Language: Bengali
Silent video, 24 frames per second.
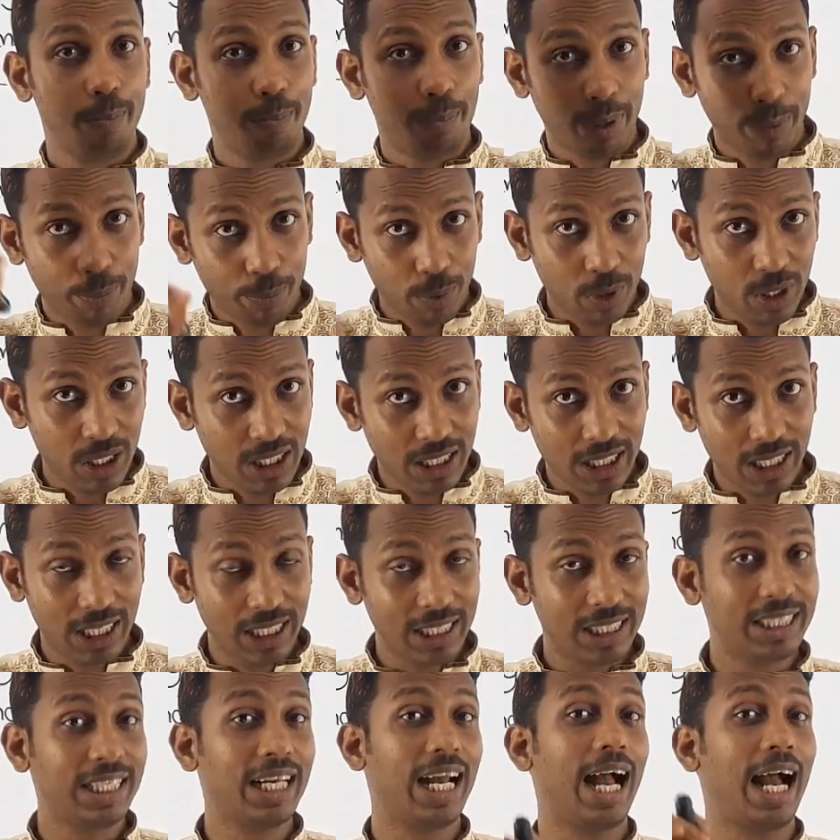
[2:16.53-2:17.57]

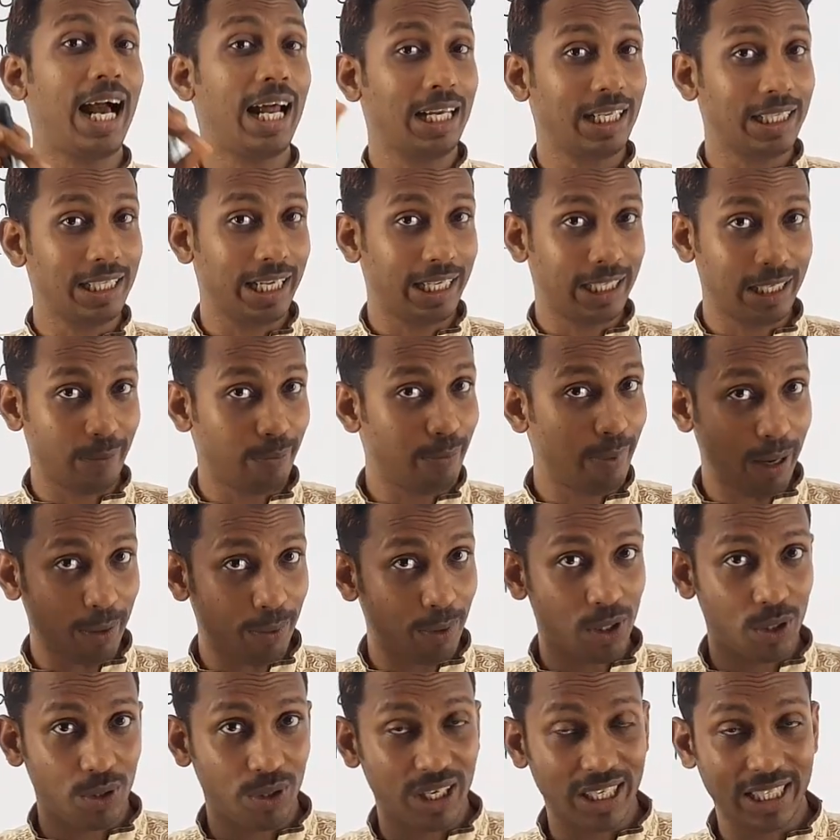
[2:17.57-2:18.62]
প্রিপোজিশনের যে আলাদা একটা
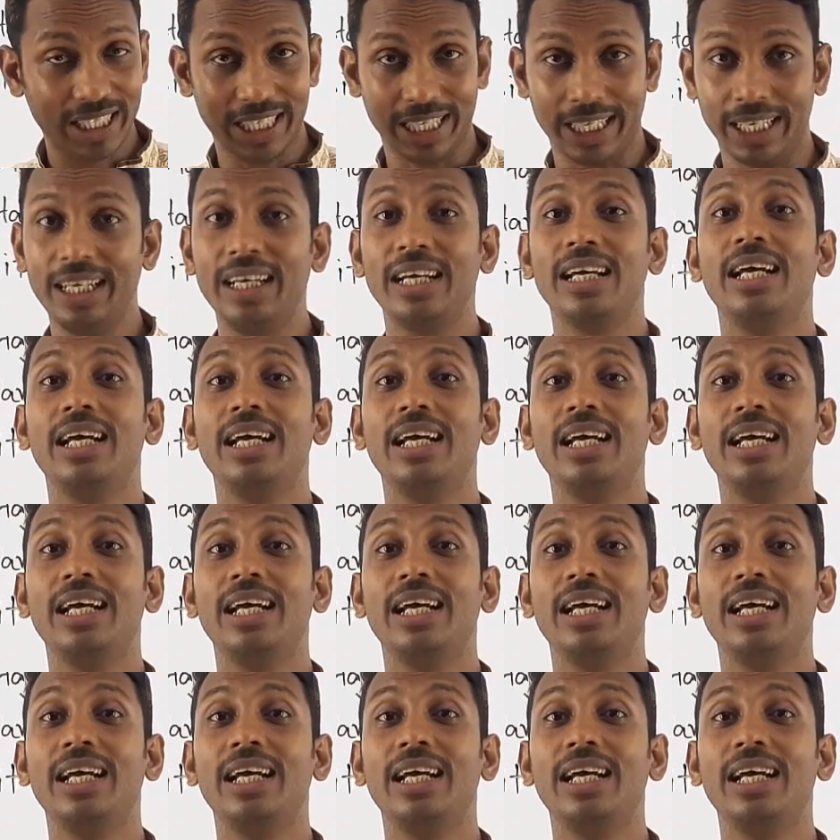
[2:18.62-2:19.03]
ব্যবহার রয়েছে